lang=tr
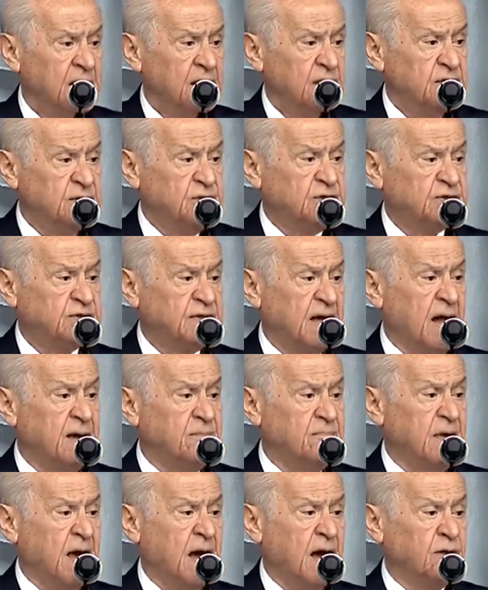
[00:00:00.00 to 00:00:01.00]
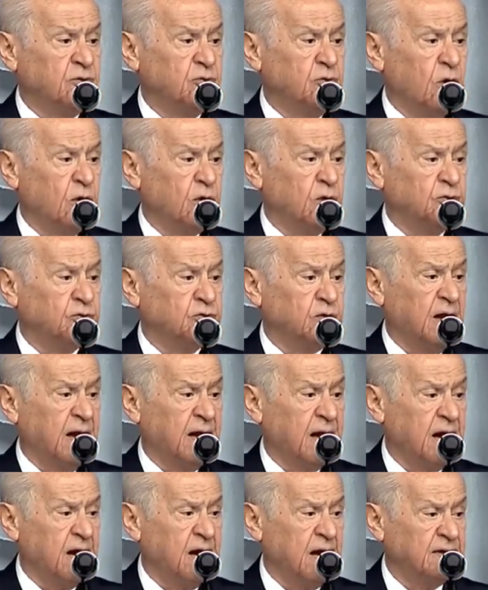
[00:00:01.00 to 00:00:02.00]
istenmeyen
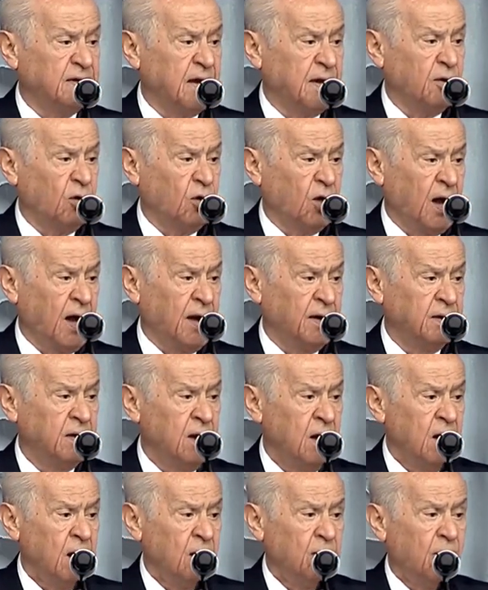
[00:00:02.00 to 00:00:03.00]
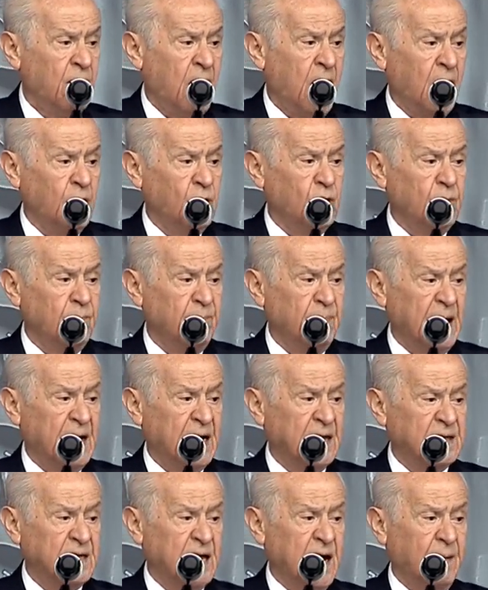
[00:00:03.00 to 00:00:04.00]
görüntülere neden olan malum
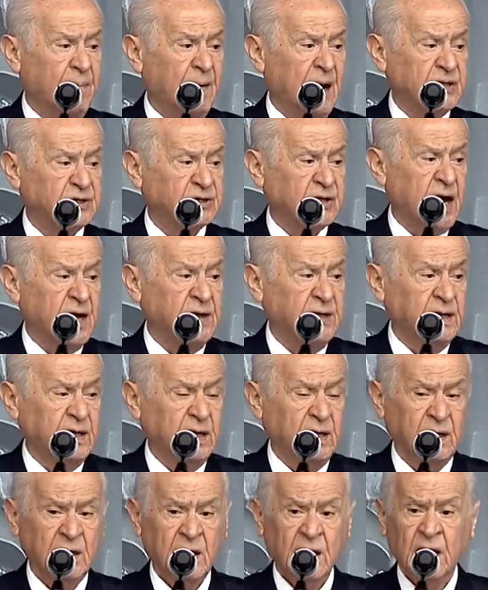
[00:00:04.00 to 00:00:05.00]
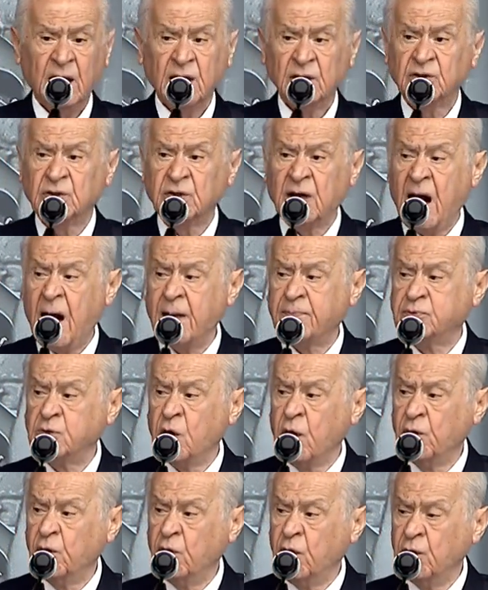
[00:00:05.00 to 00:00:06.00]
belediye başkanı
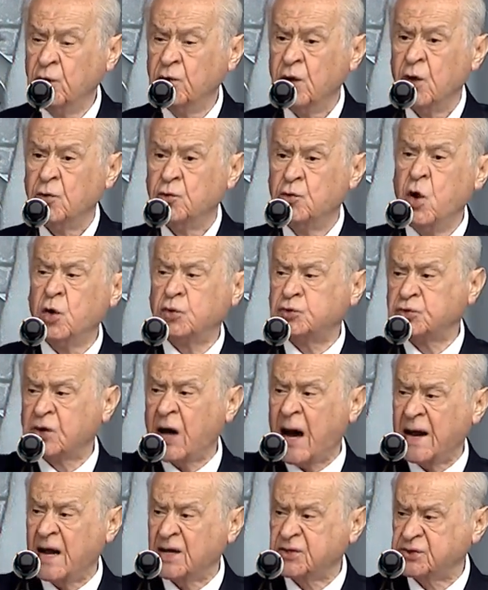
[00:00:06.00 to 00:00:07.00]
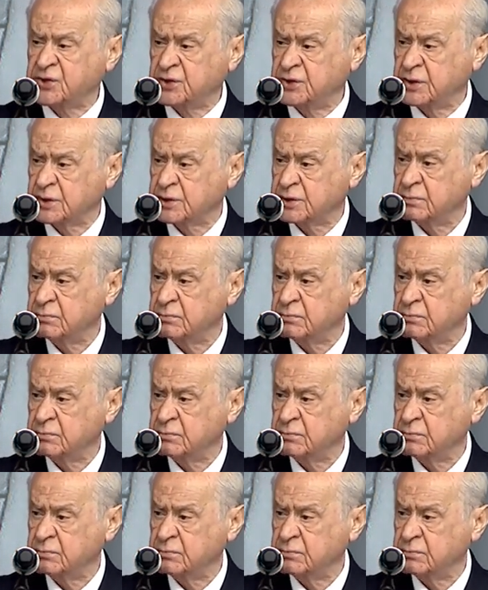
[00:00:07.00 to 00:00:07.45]
Trabzon'un yüz karasıdır.